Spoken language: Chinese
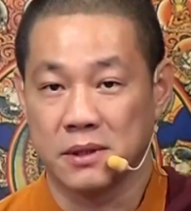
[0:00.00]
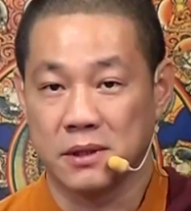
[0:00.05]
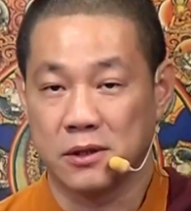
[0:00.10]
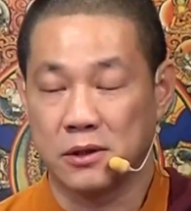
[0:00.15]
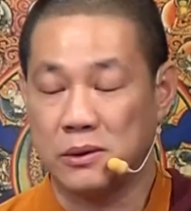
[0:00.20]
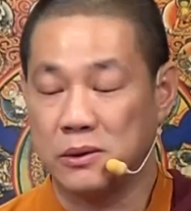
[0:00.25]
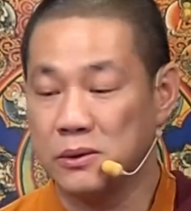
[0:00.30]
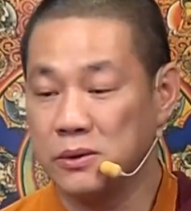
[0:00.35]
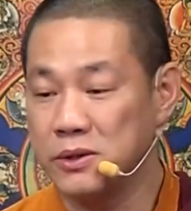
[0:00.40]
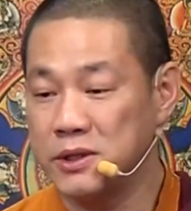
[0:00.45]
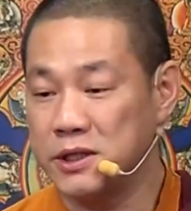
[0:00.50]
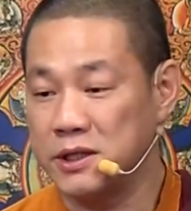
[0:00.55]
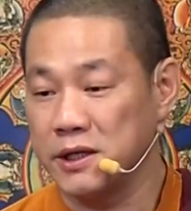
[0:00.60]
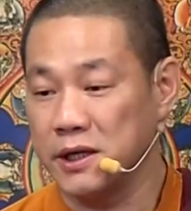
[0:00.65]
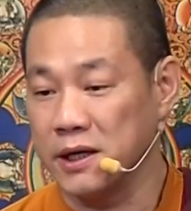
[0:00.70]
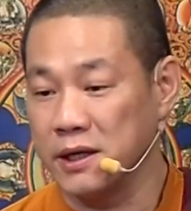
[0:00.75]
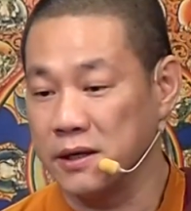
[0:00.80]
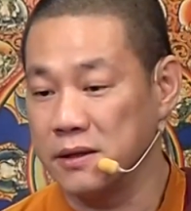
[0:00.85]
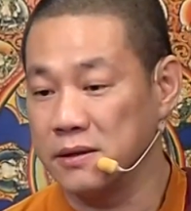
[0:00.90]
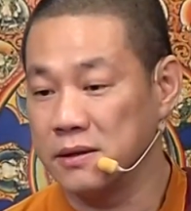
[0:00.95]
凸
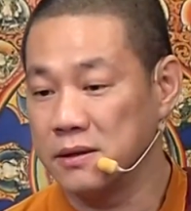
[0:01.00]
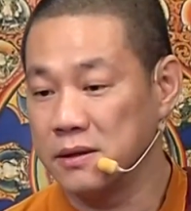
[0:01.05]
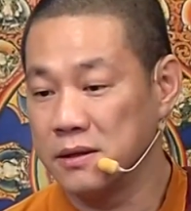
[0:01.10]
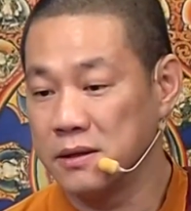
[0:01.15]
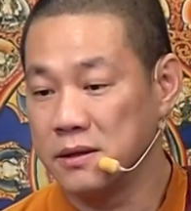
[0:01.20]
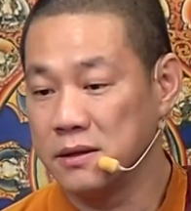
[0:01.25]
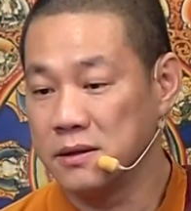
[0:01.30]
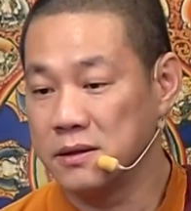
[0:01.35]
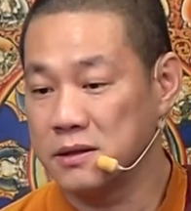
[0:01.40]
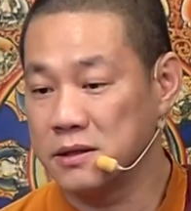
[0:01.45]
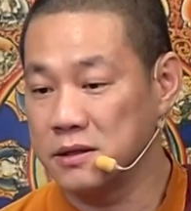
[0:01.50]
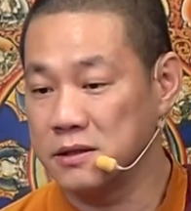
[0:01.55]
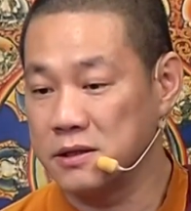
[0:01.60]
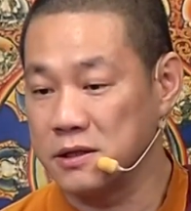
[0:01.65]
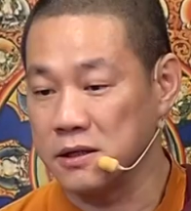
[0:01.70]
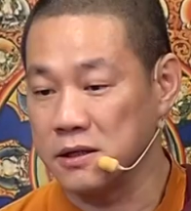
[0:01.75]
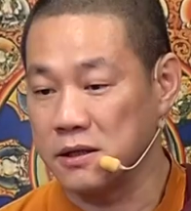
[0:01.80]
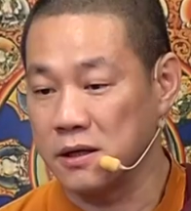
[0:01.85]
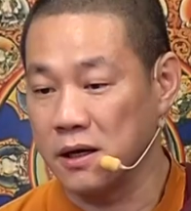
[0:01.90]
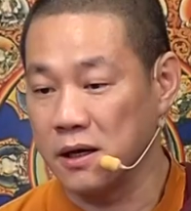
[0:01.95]
显自
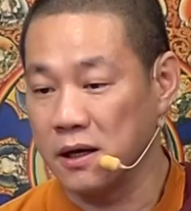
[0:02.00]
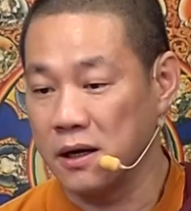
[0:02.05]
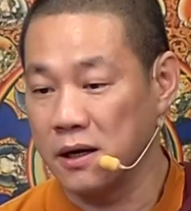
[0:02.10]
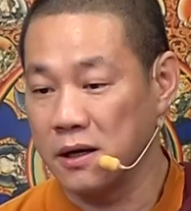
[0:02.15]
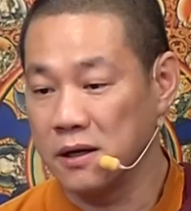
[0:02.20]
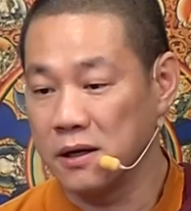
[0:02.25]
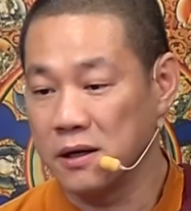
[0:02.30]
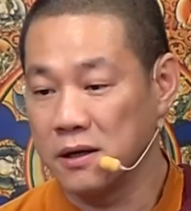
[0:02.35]
的。